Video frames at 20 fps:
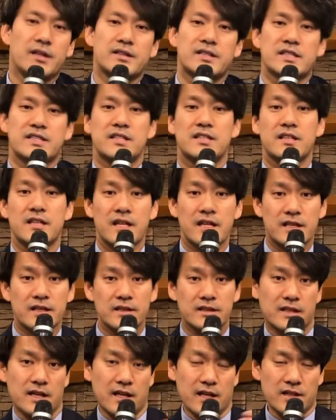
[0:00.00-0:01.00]
자신들이
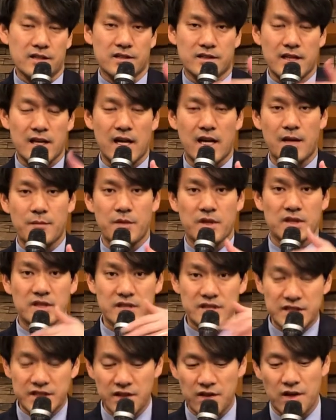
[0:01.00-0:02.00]
그 땅에서 살아가며
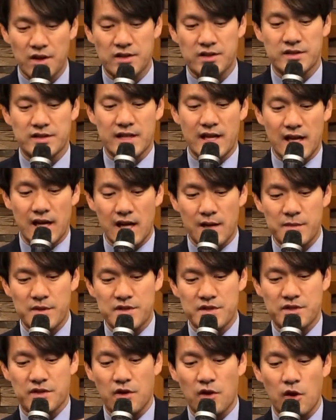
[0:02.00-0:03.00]
그 지역에서
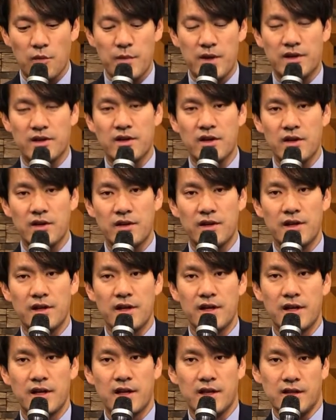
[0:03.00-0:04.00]
살아가면서 경험했던
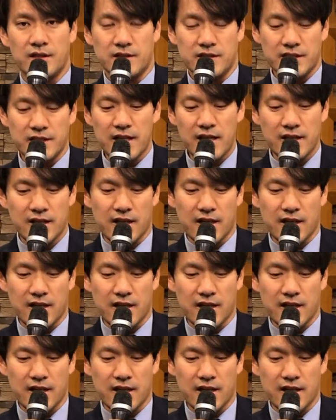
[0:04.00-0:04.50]
신에